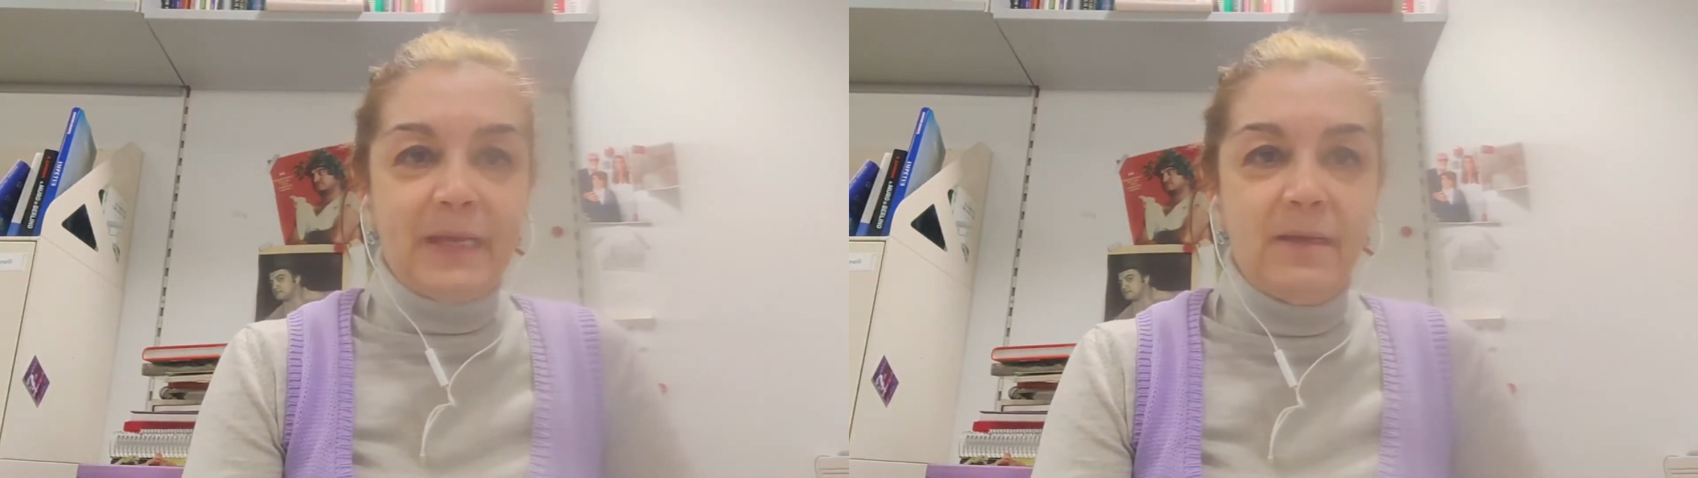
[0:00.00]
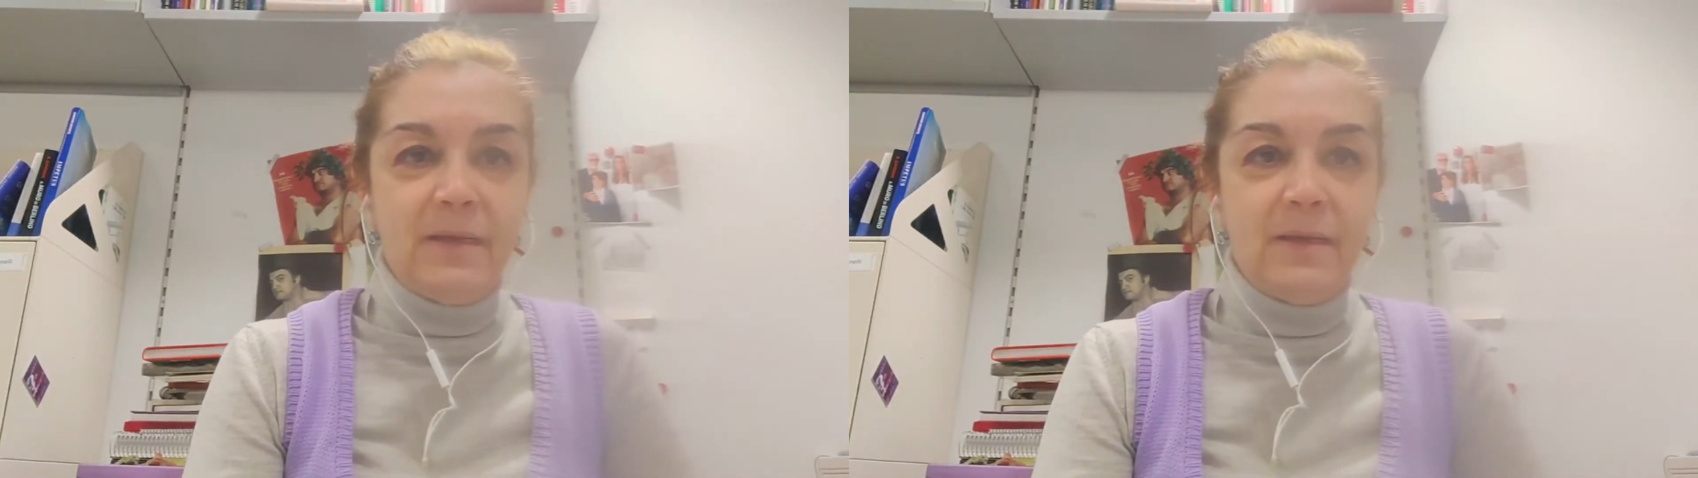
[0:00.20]

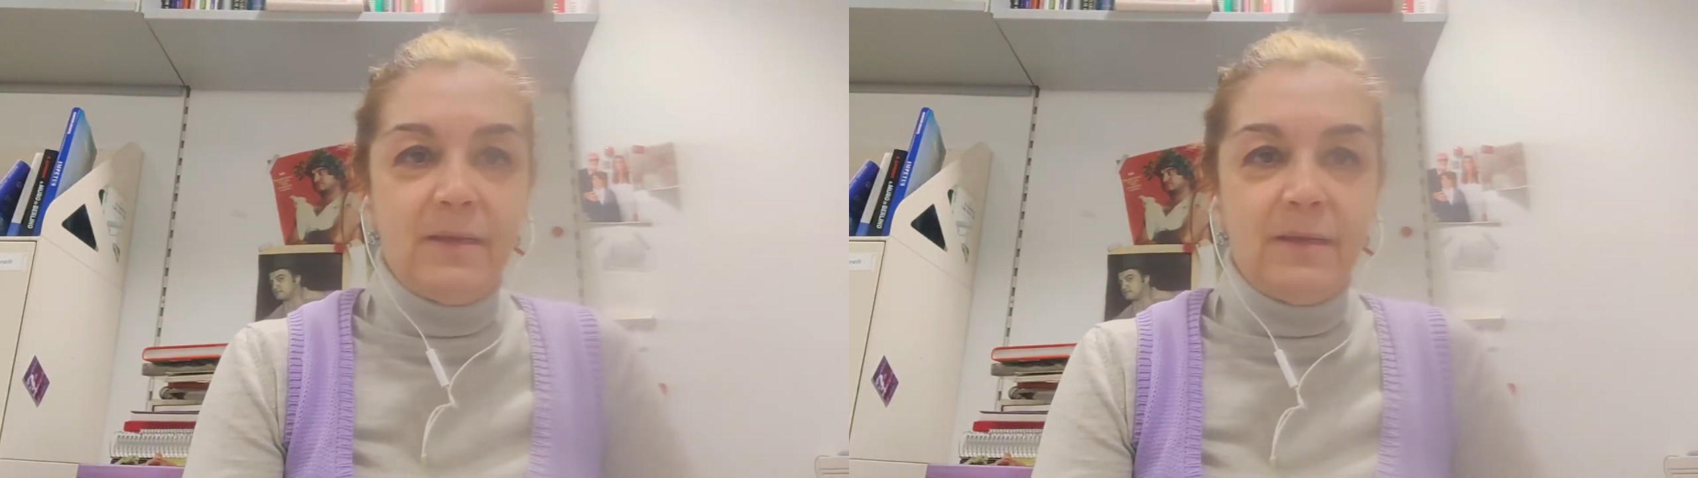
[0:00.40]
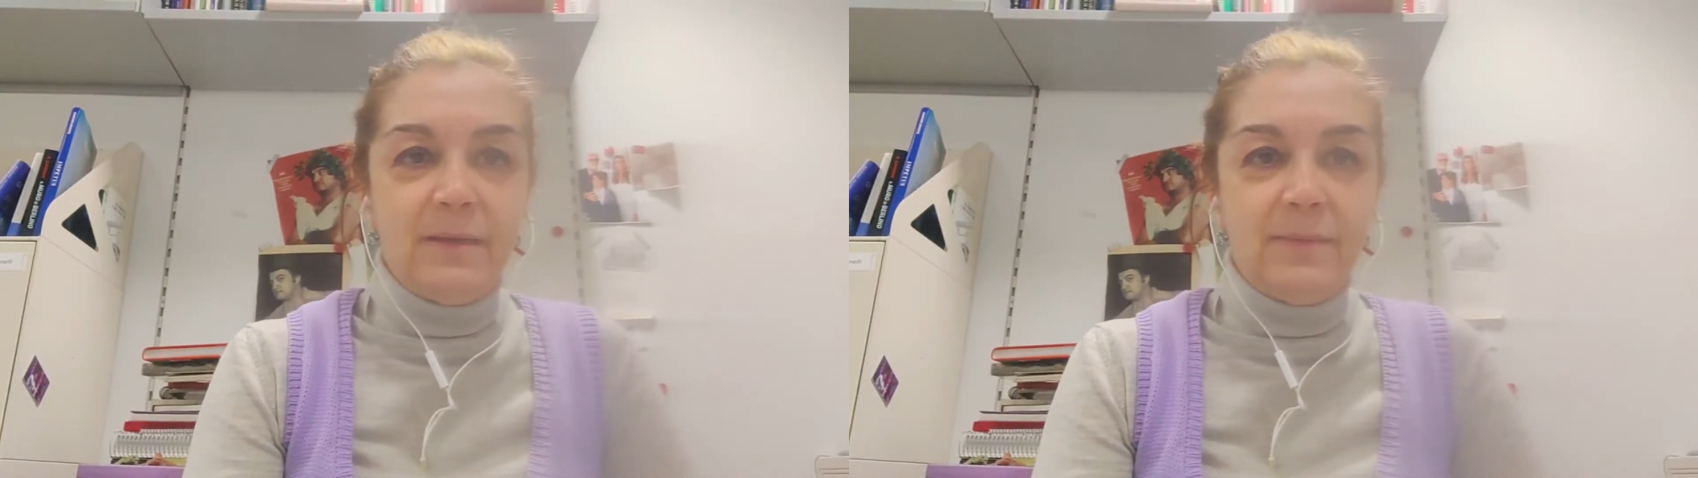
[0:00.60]

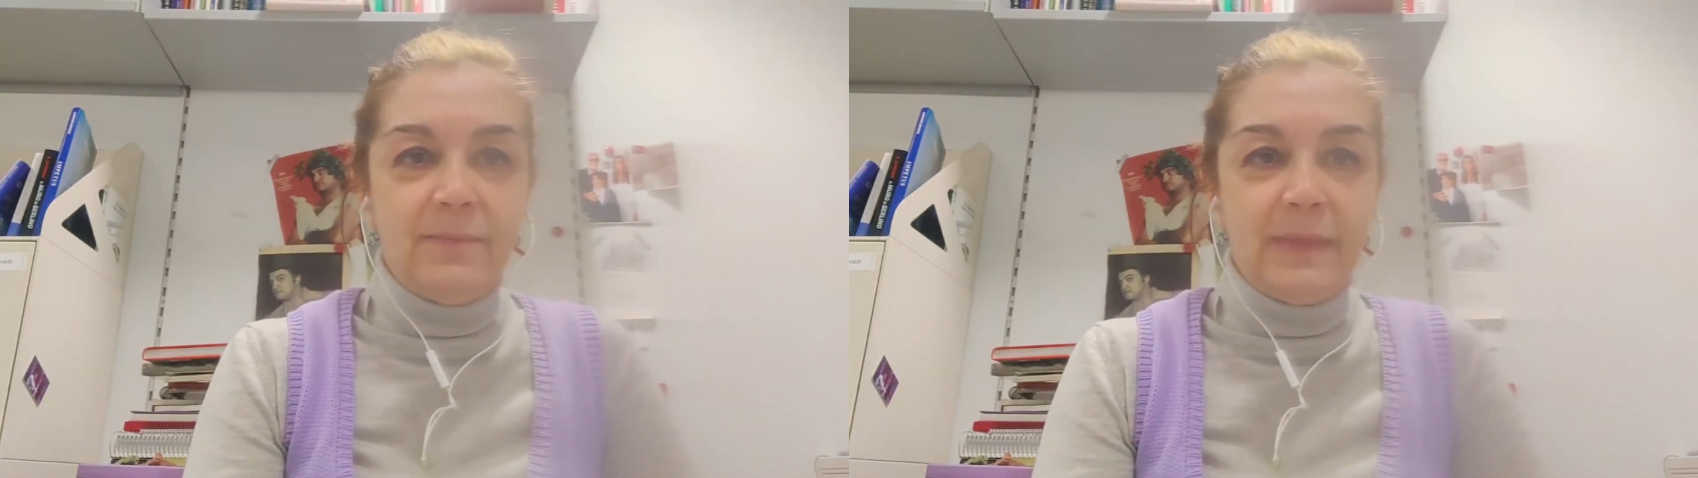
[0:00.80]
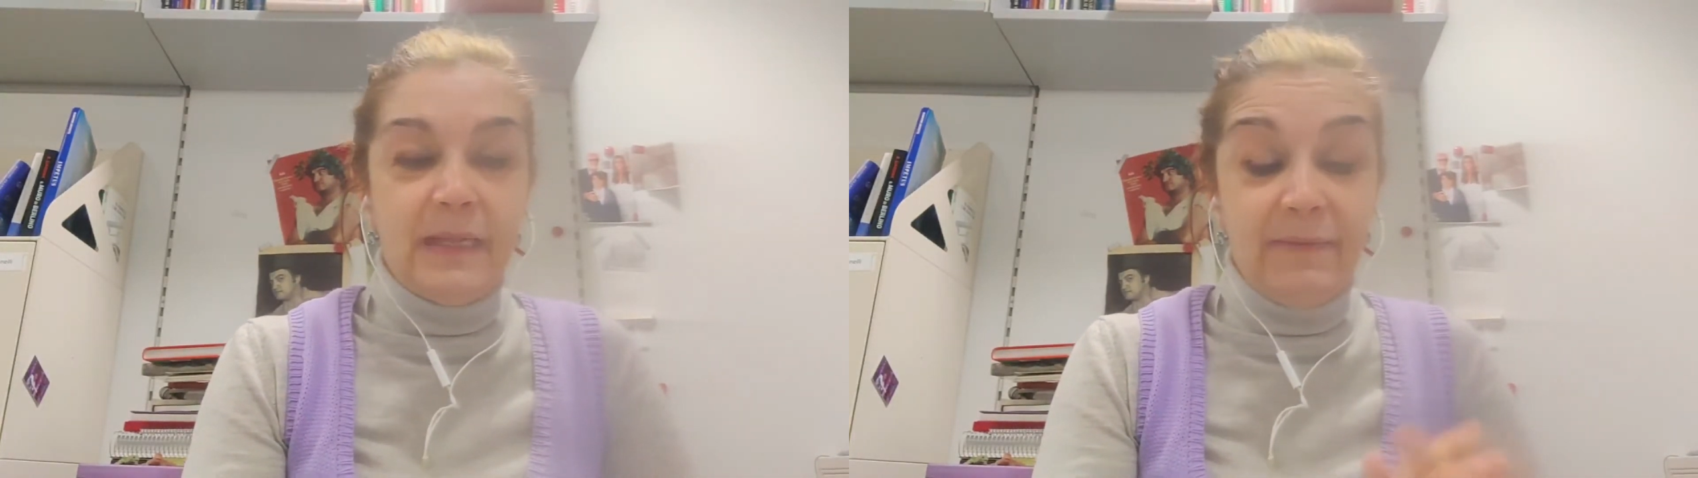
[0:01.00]
eh,
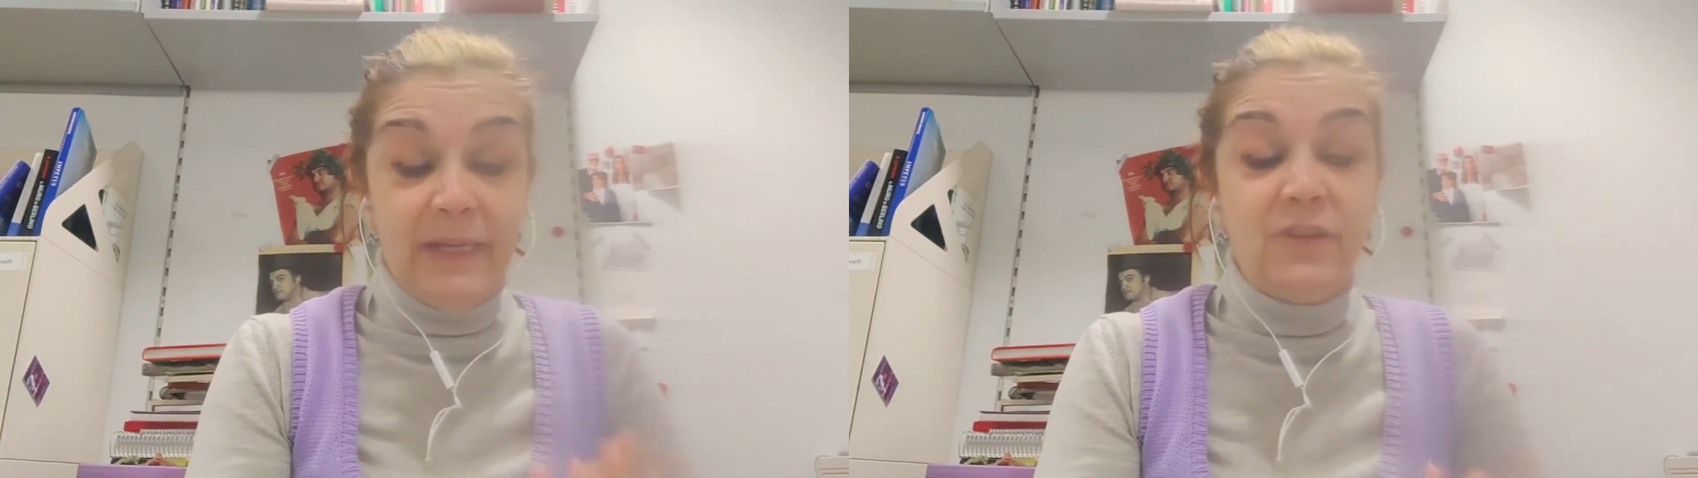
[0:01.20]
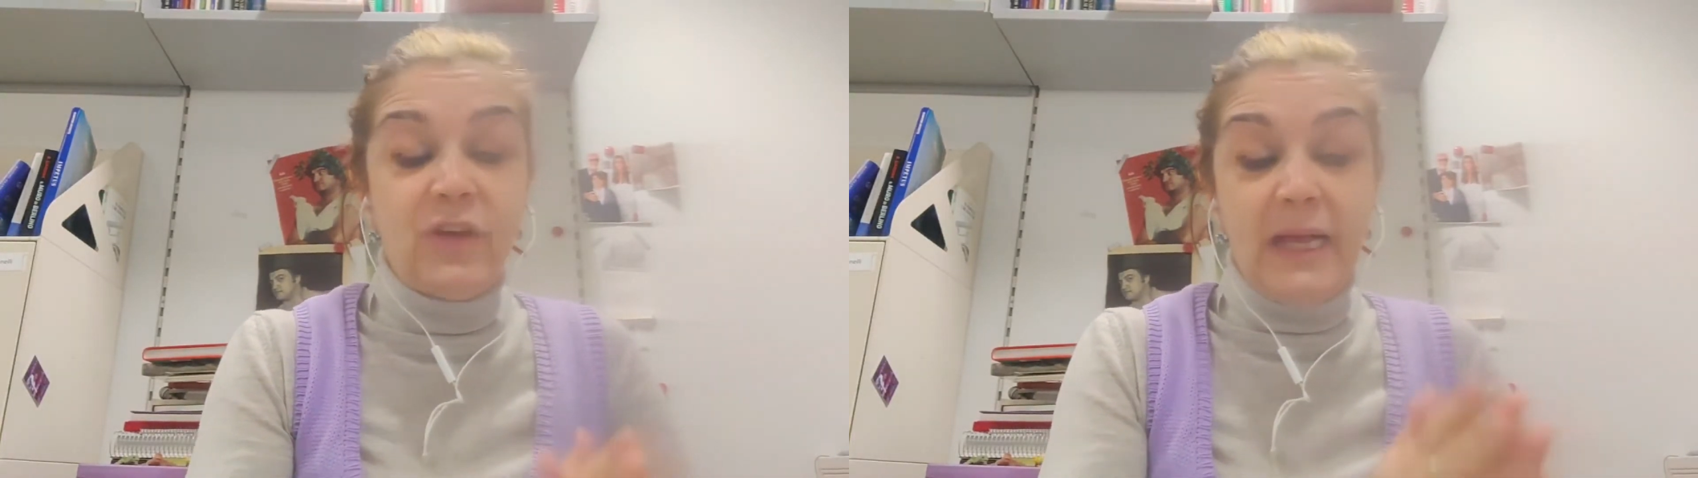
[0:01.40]
la
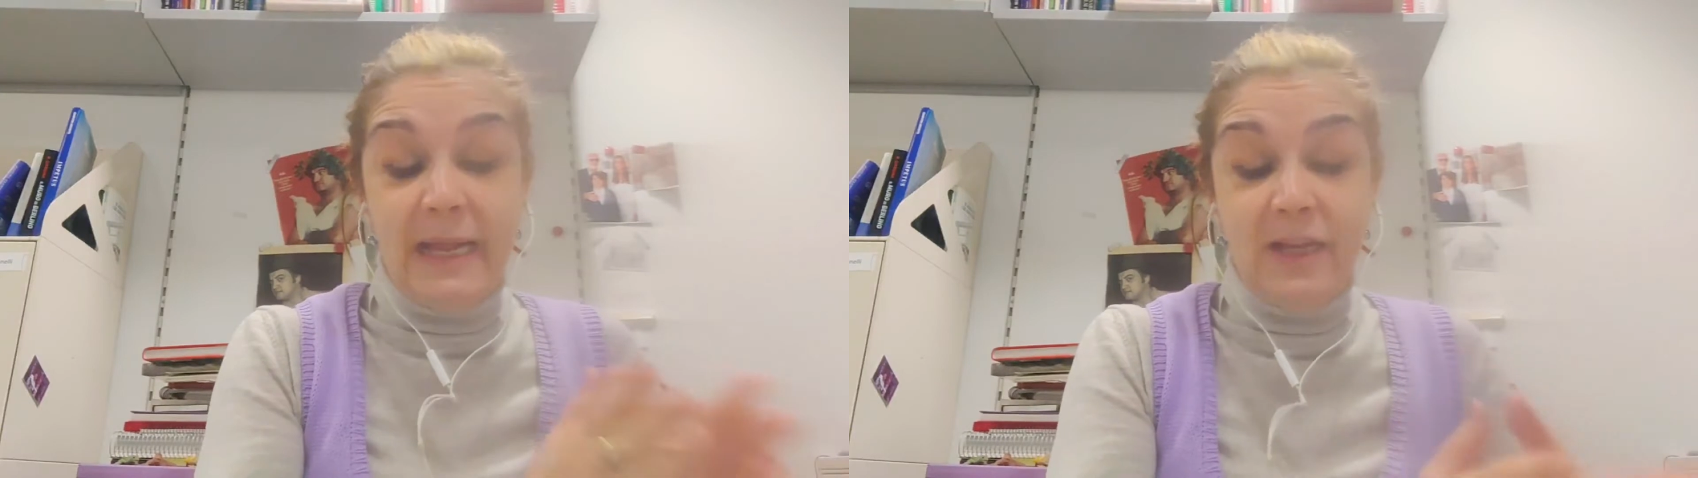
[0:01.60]
valigia